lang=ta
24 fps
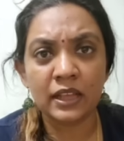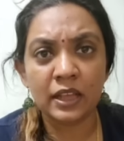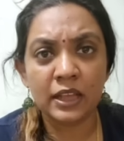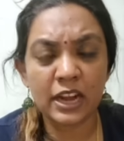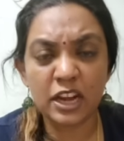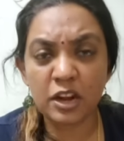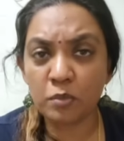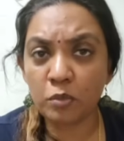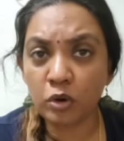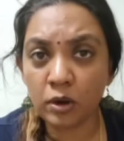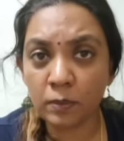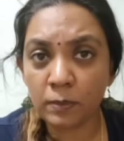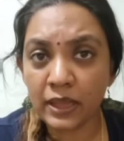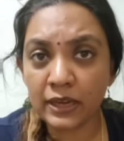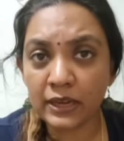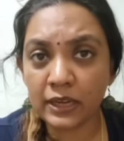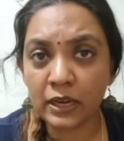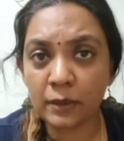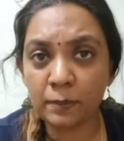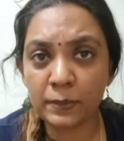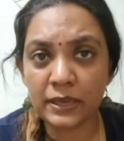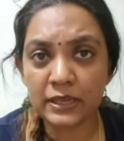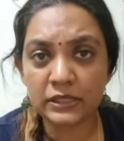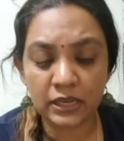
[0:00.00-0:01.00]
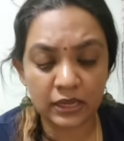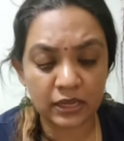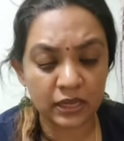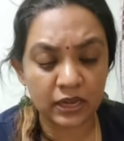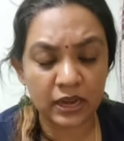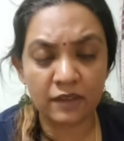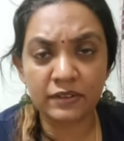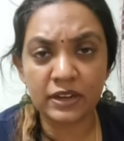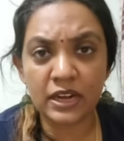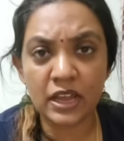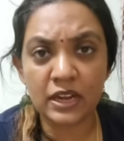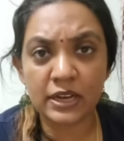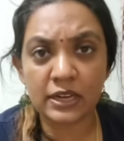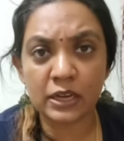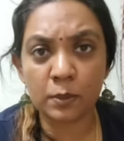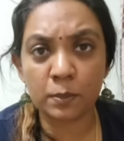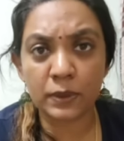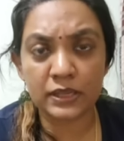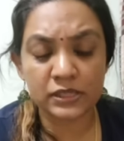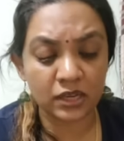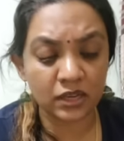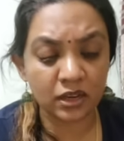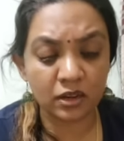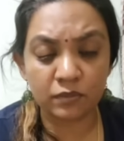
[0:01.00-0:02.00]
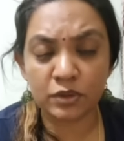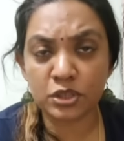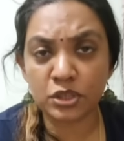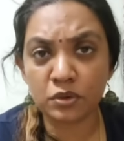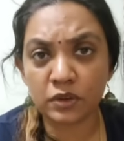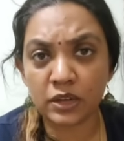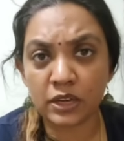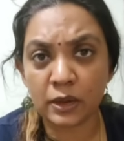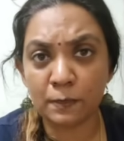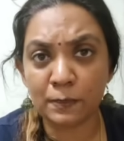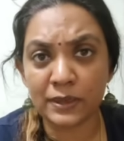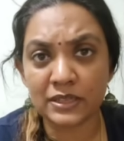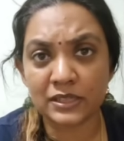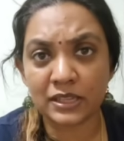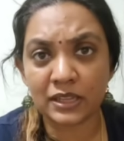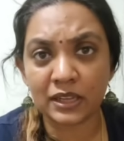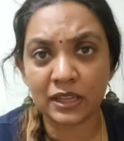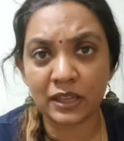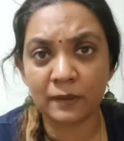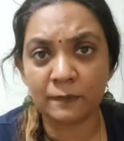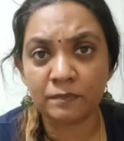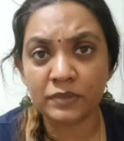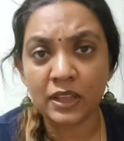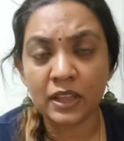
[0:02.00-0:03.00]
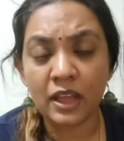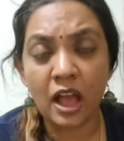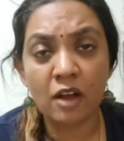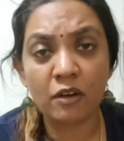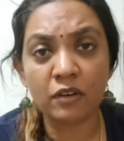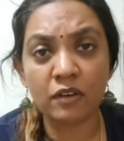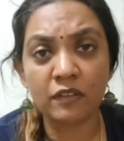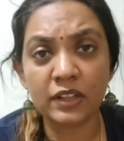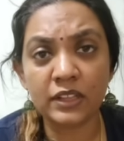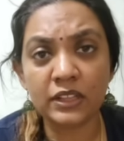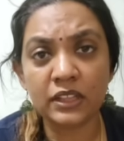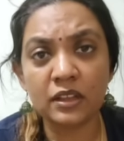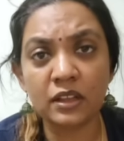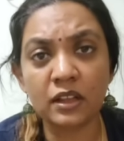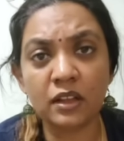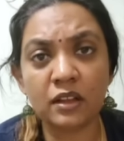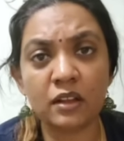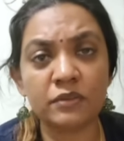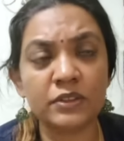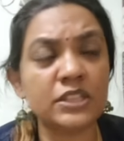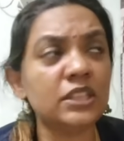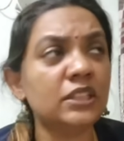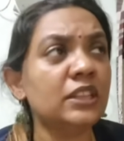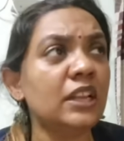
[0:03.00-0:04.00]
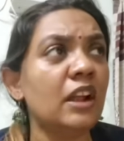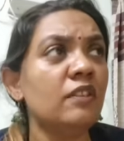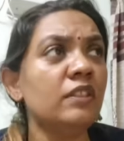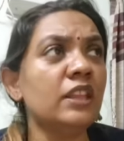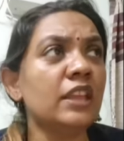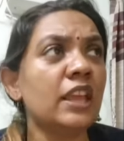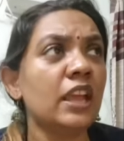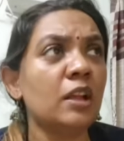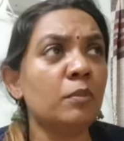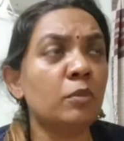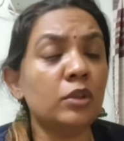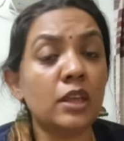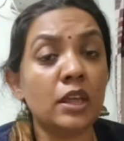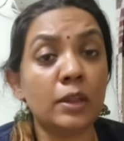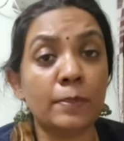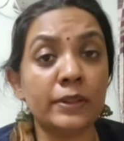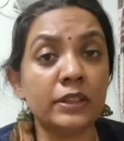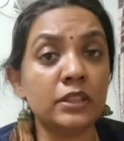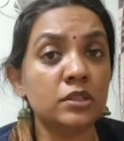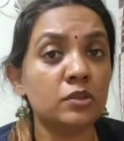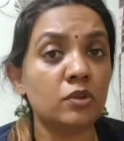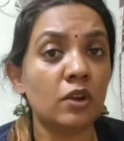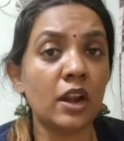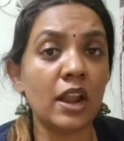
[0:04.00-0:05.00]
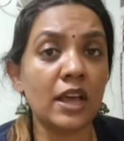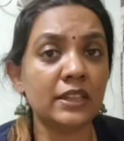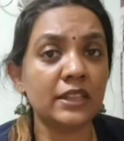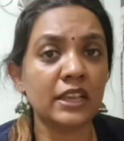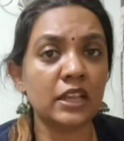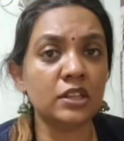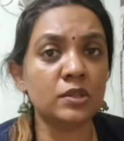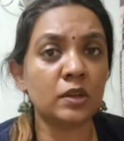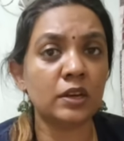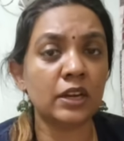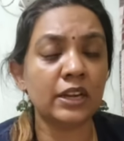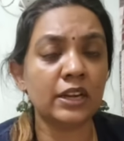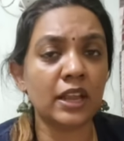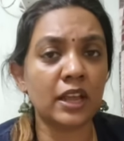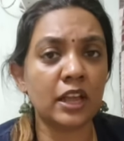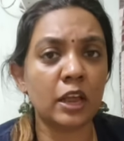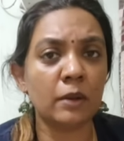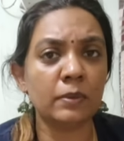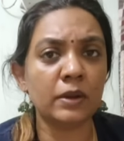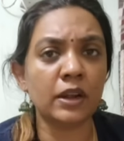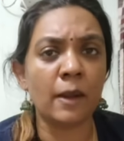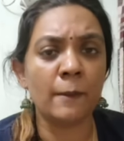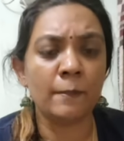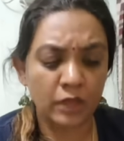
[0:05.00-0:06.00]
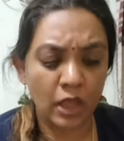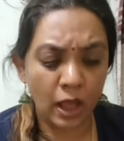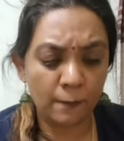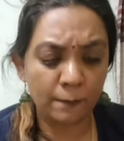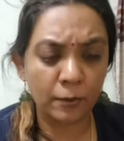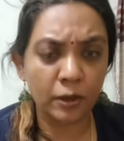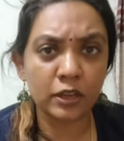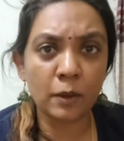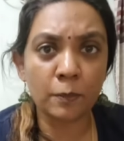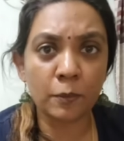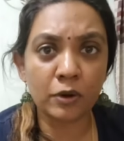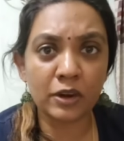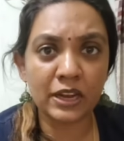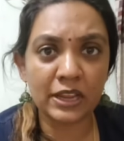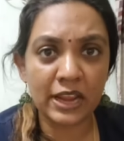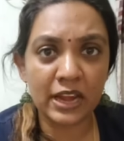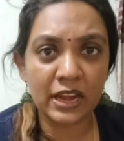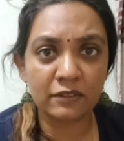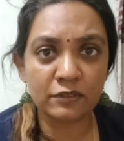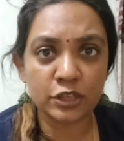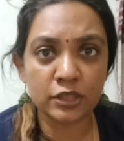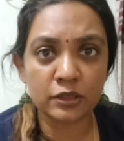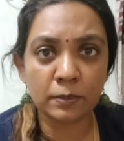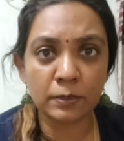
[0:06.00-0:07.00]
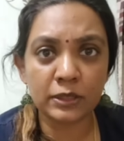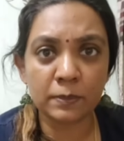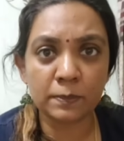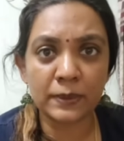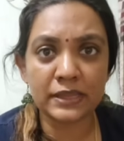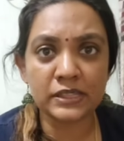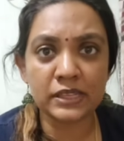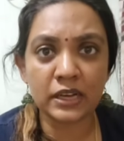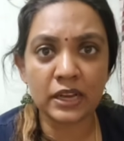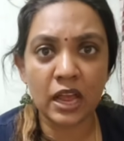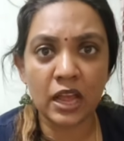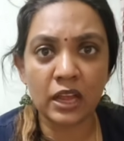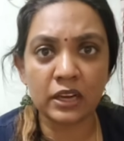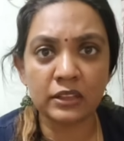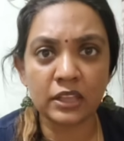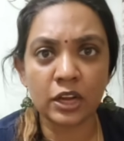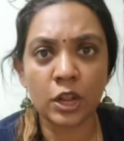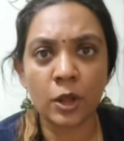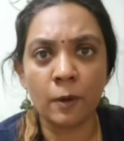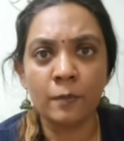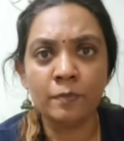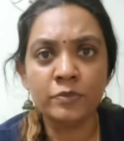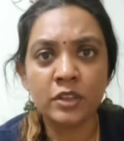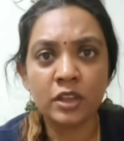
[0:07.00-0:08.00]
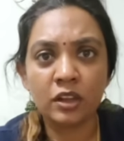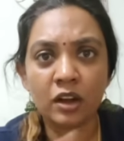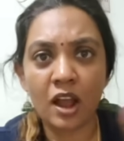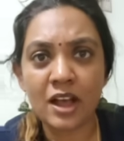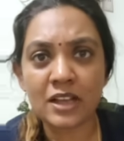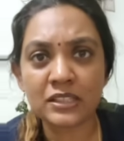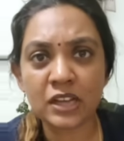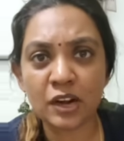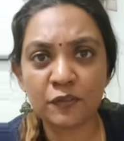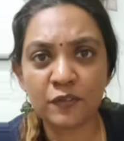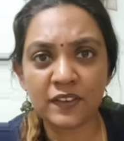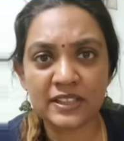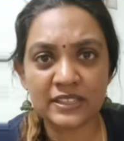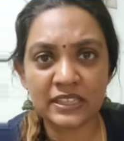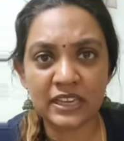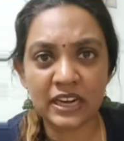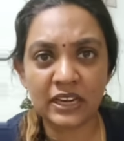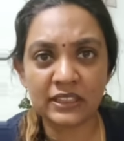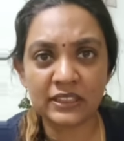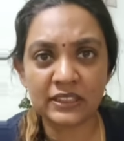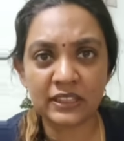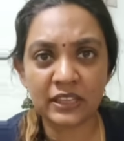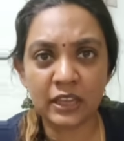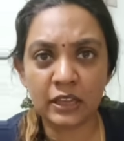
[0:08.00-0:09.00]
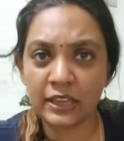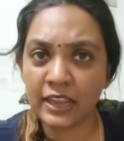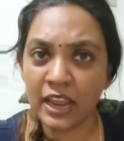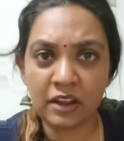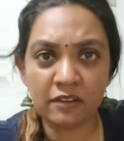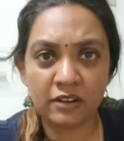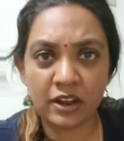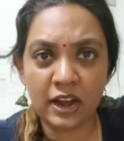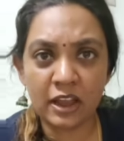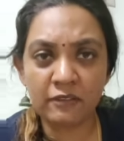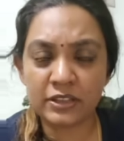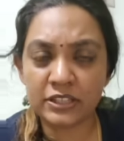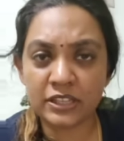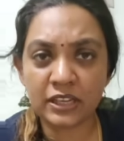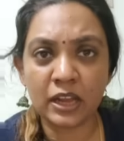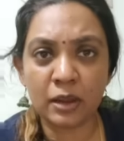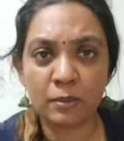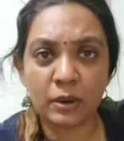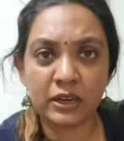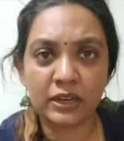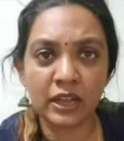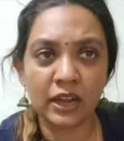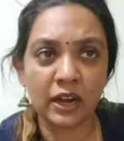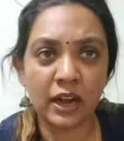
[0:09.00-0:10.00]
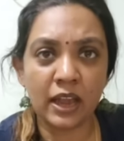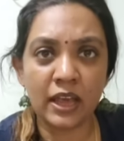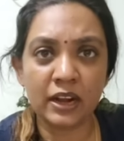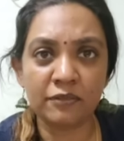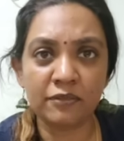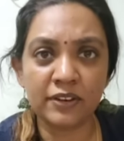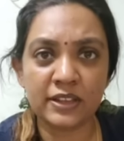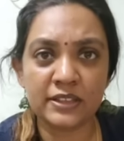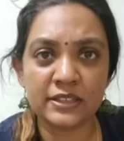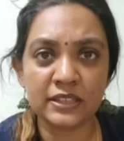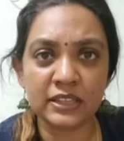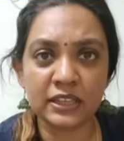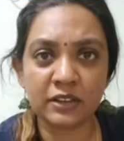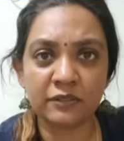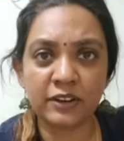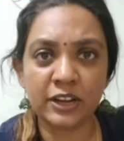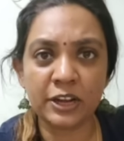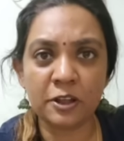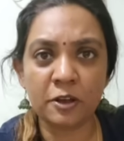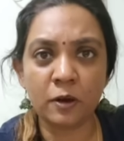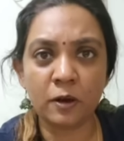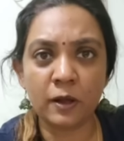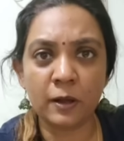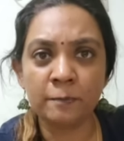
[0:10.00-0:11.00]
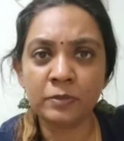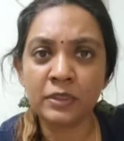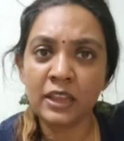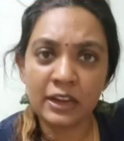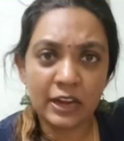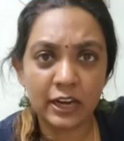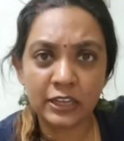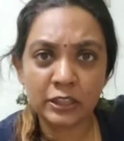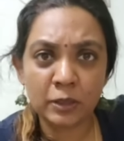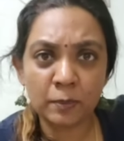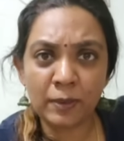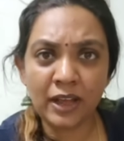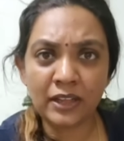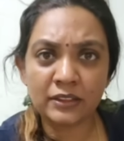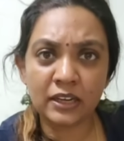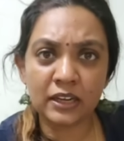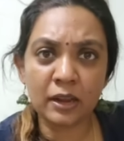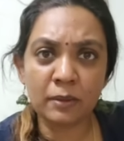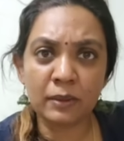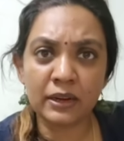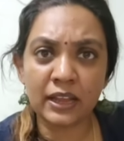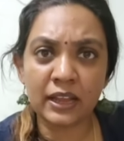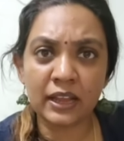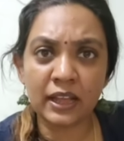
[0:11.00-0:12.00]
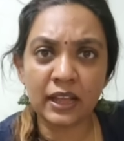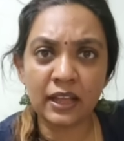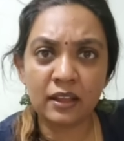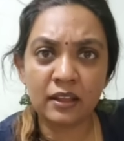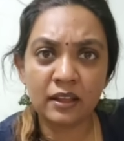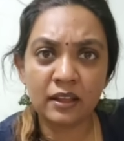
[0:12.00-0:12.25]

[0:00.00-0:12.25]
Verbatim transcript: ரெண்டு மூணு பேர் கிட்ட பேசியிருக்கு ரவினா கிட்ட பேசியிருக்கு விஷ்ணு கிட்ட பேசியிருக்கு அவங்க வந்து விசித்திரா வந்து கேட்கும்போது அதை பத்தி சொல்லாதீங்கன்னு சொல்லிட்டாங்க அப்படின்னு அப்போ அந்த பொண்ணு என்ன விஷயத்தை பத்தி பேசிருக்காங்கன்னு தெரியும் கிராஸ் ரெஃபரன்ஸ் எடுத்து ஏன் இவங்க எல்லாம் வச்சிருக்க மாட்டாங்களா ரெஃபரன்ஸுக்கு வீடியோ எடுத்து பார்த்துருக்க மாட்டாங்க